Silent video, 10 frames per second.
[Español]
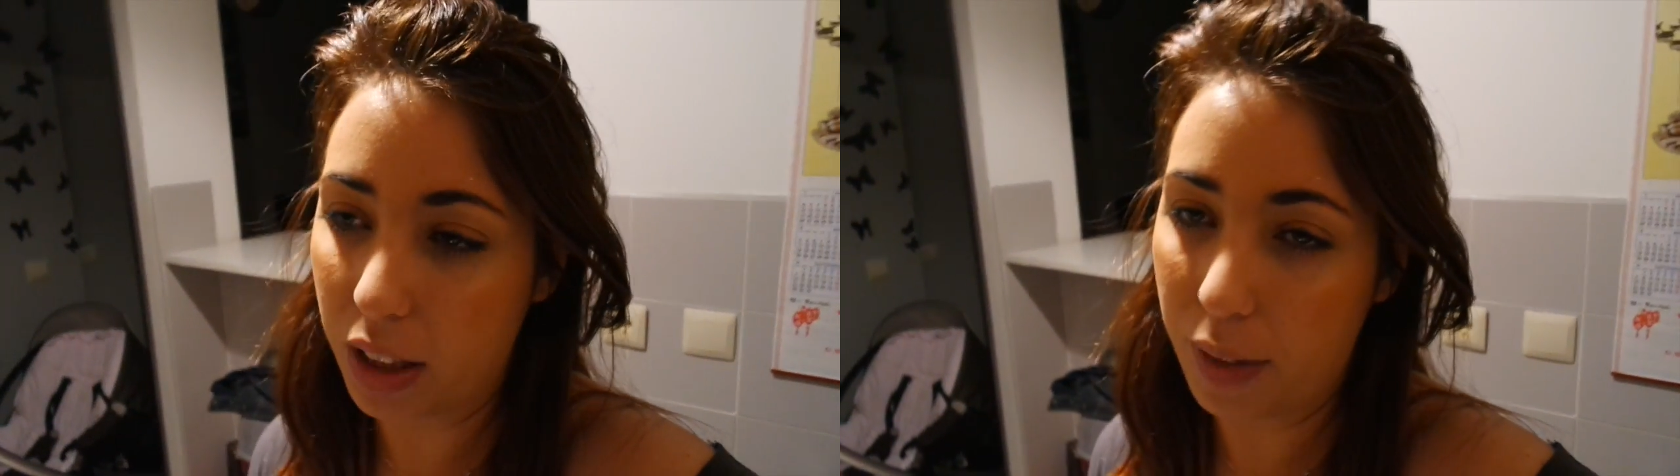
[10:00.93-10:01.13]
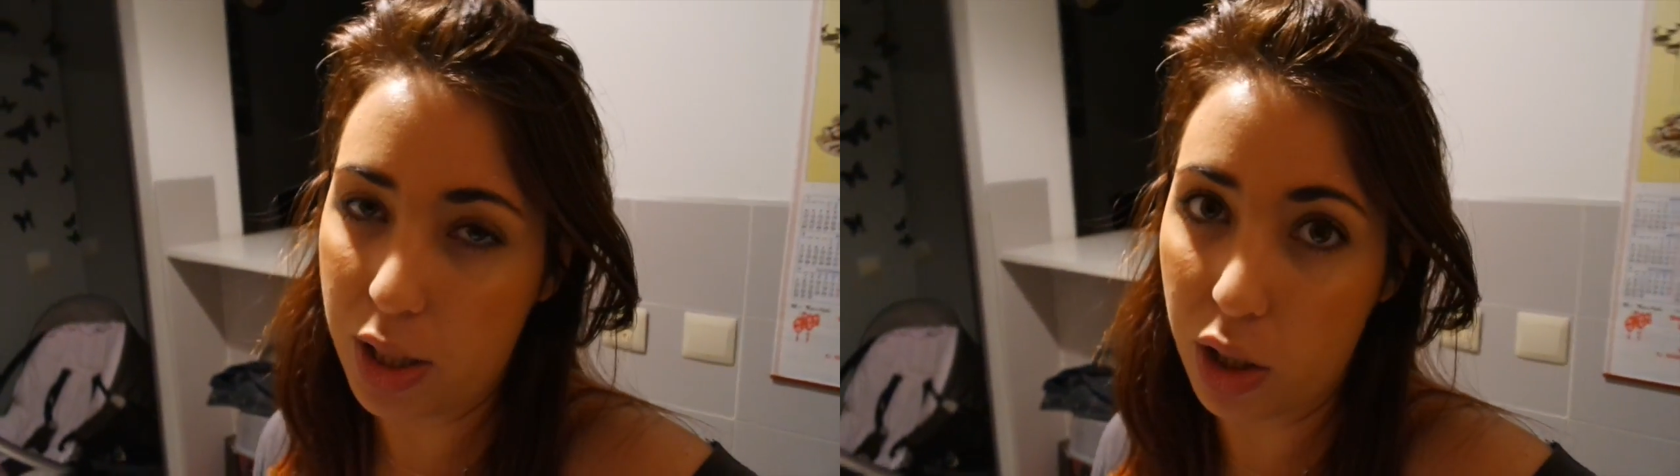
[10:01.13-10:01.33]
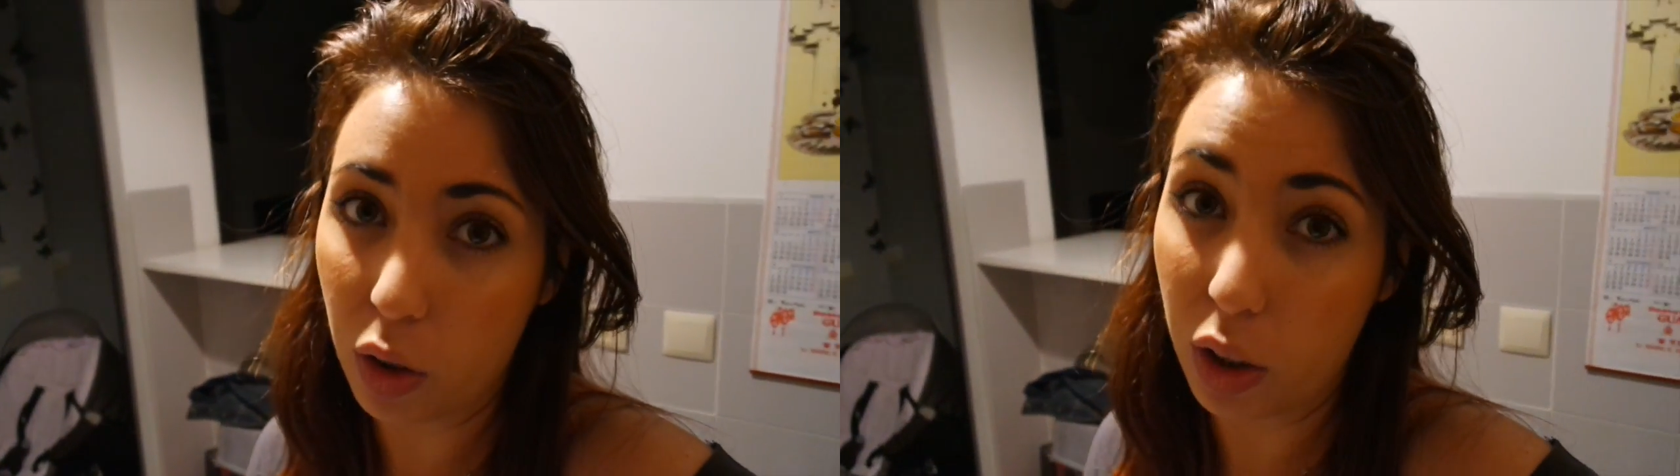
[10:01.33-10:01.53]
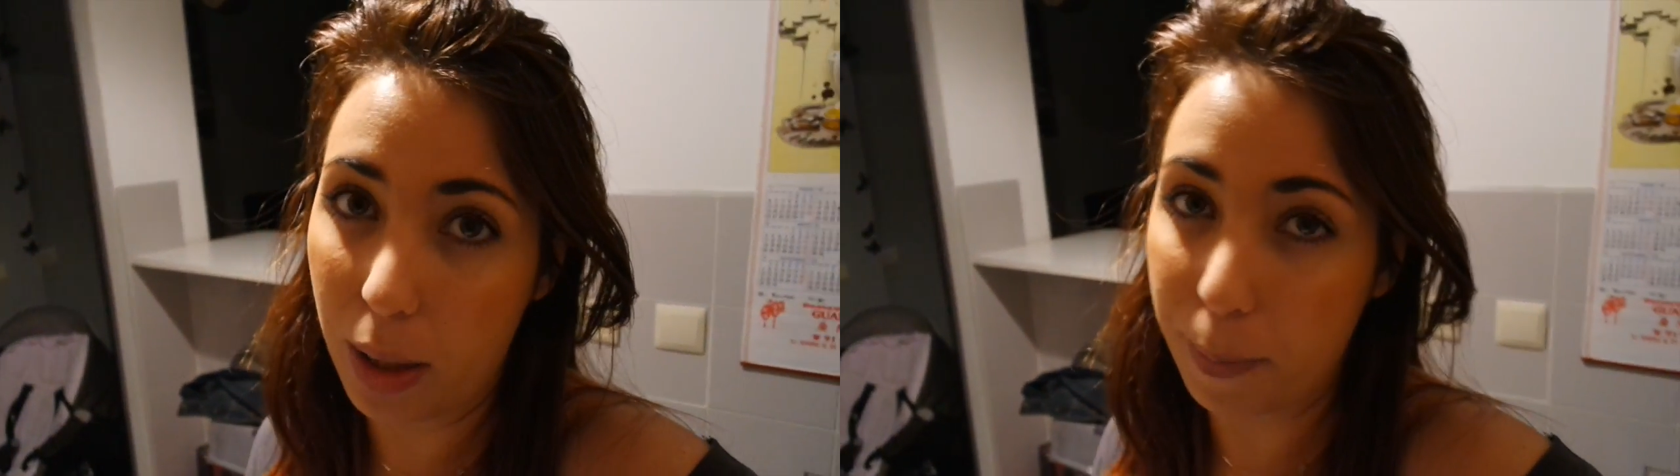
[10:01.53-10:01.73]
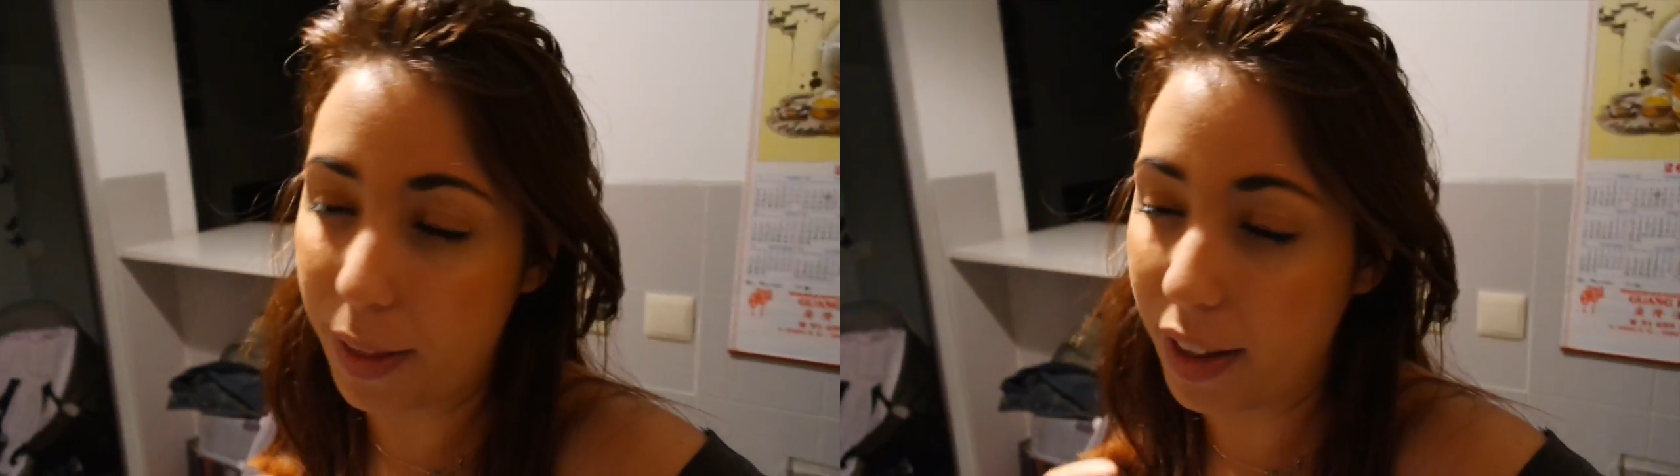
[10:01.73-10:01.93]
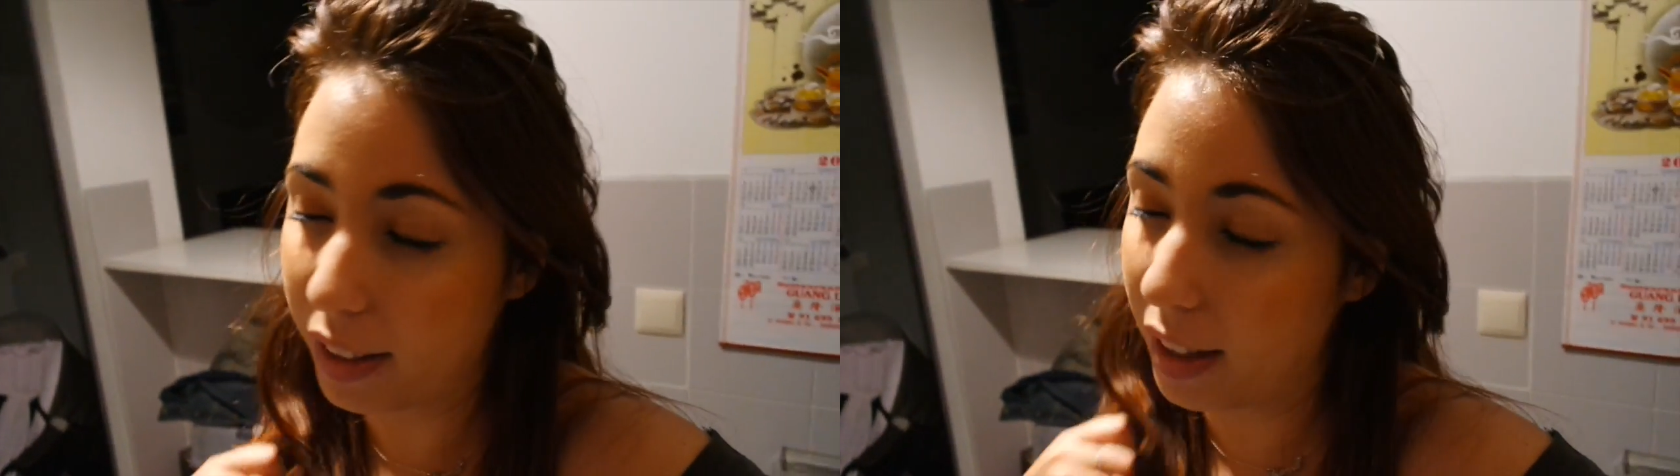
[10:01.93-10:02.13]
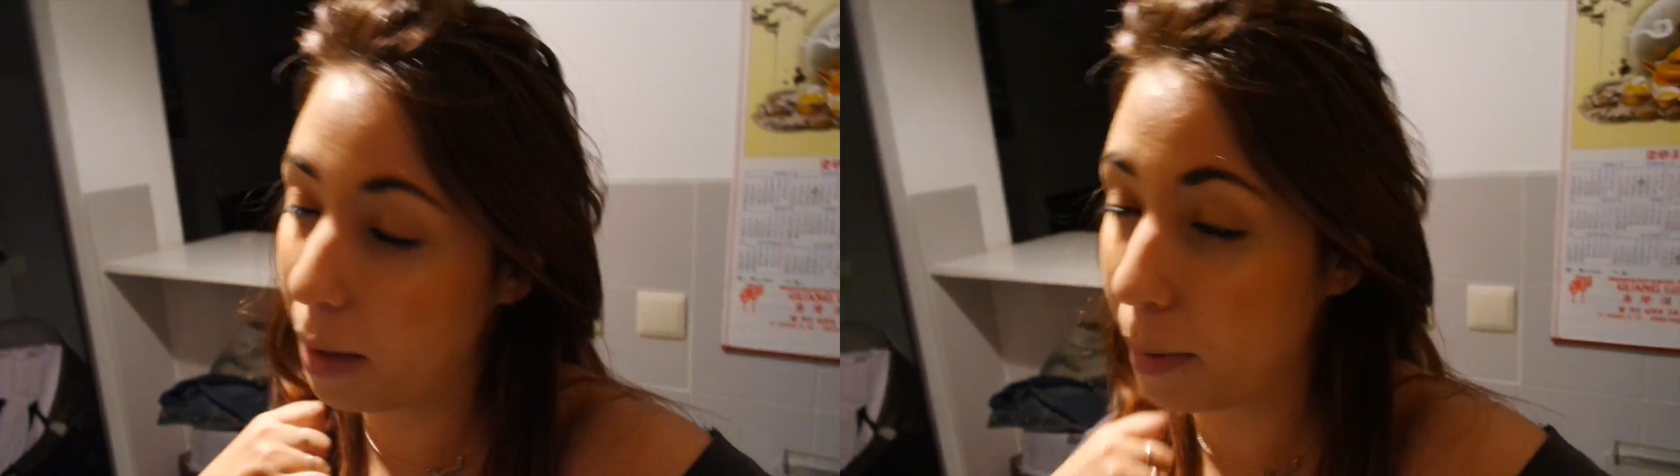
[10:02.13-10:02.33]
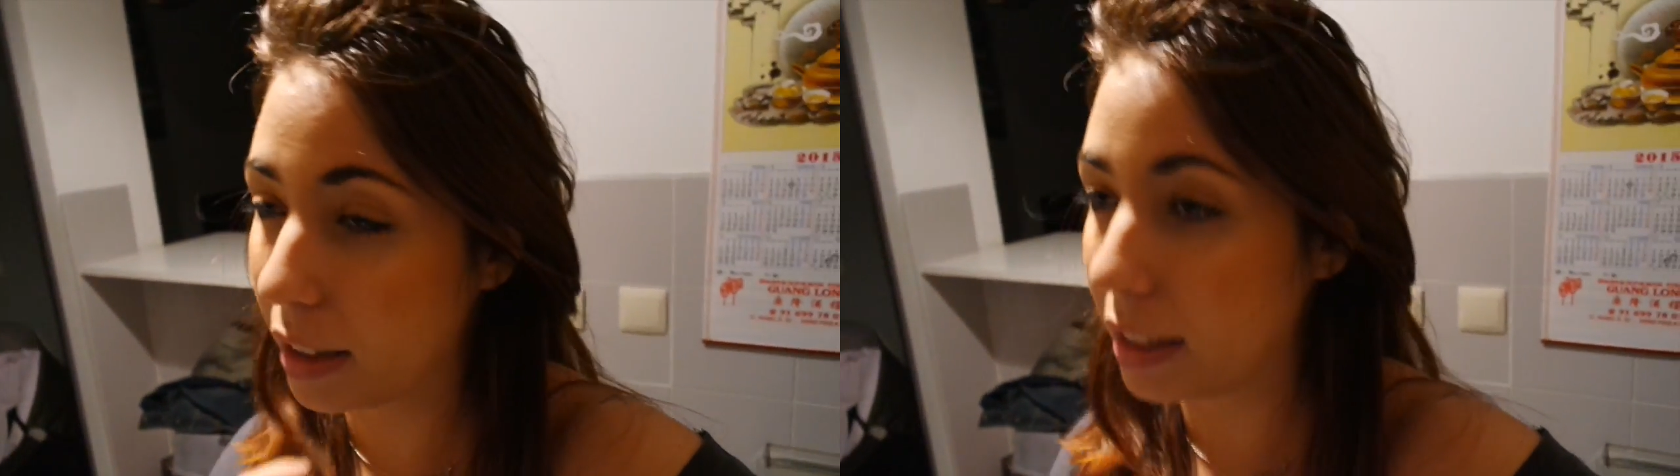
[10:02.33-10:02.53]
revisión con el pediatra
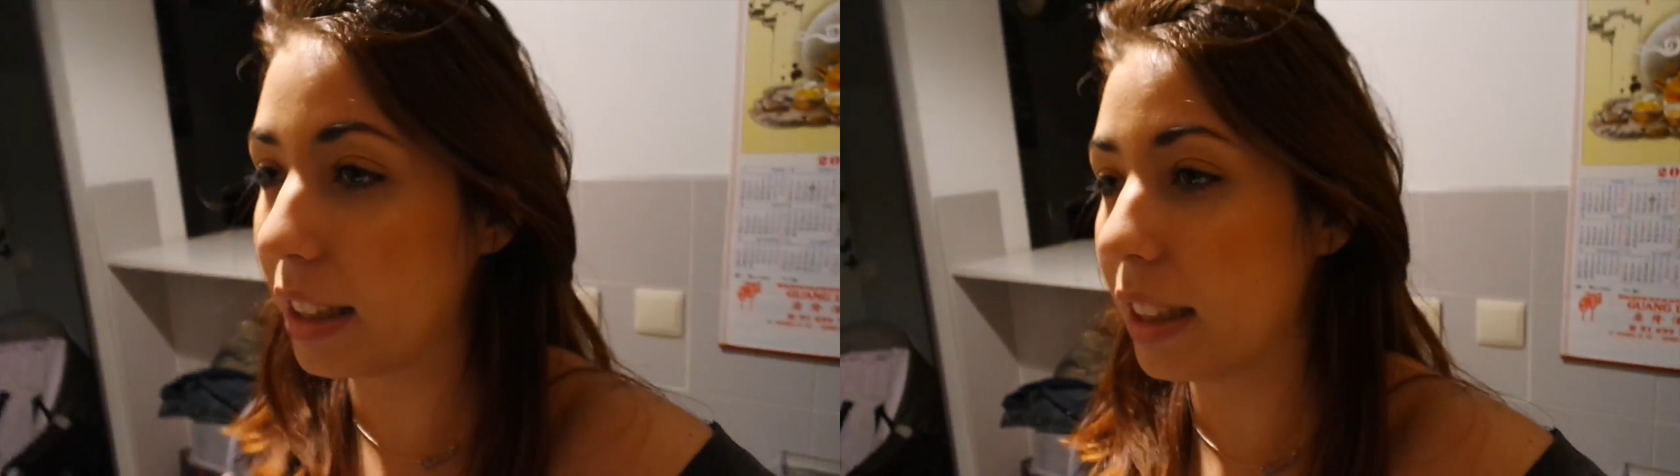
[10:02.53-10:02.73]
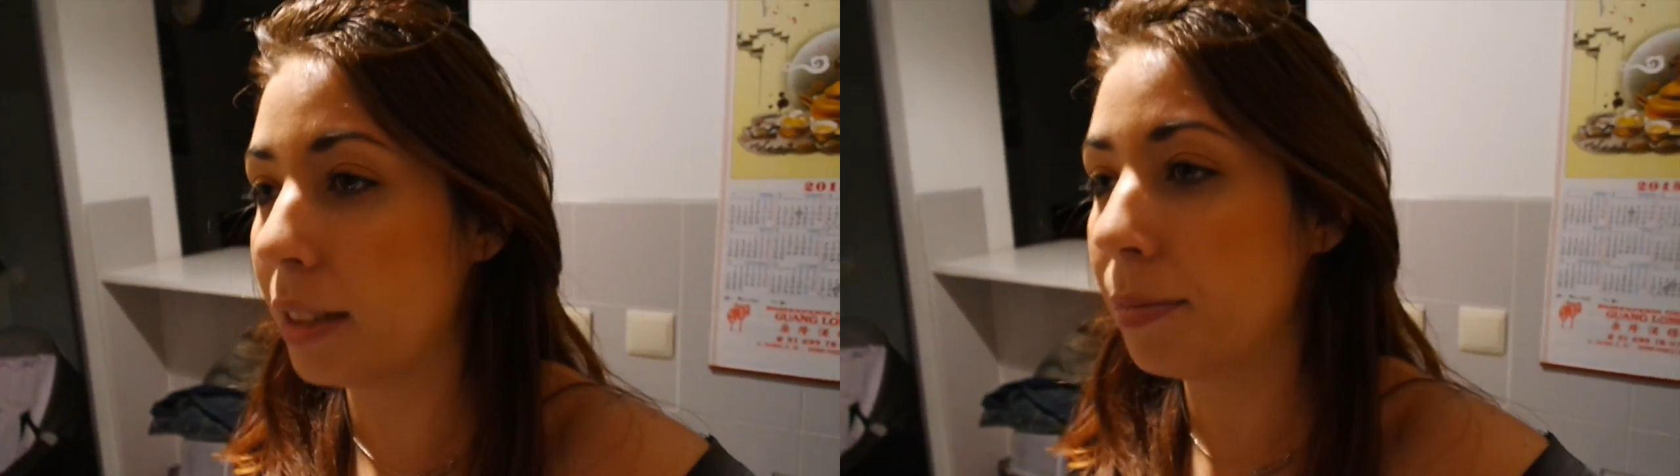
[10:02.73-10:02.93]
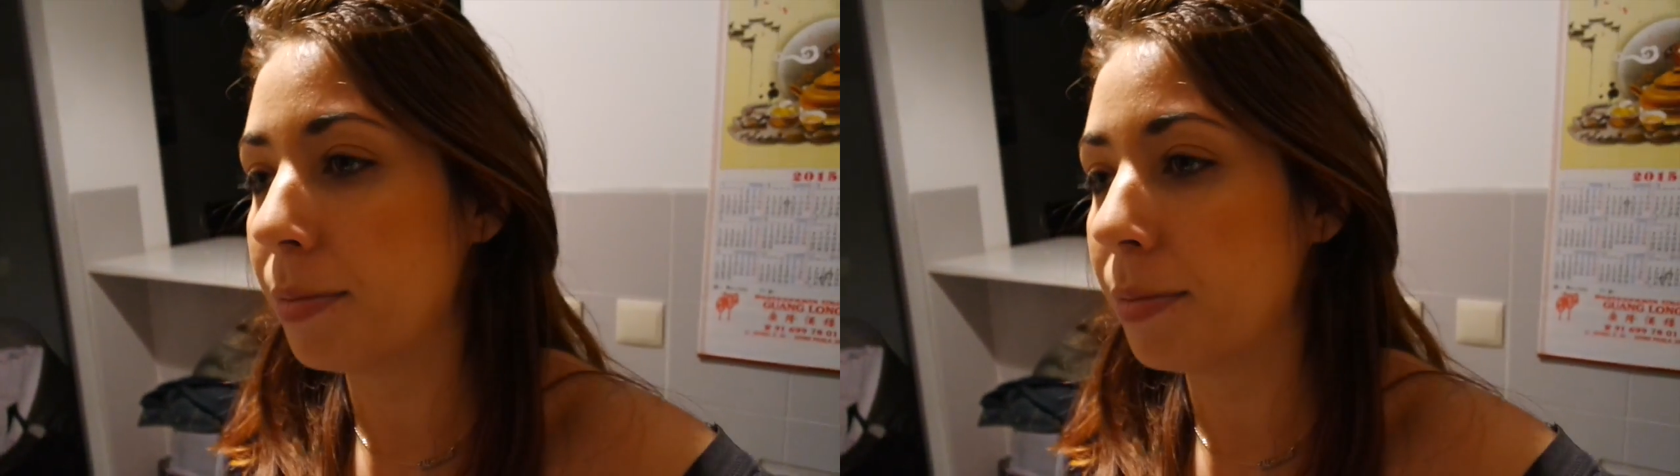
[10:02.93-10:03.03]
de Martina.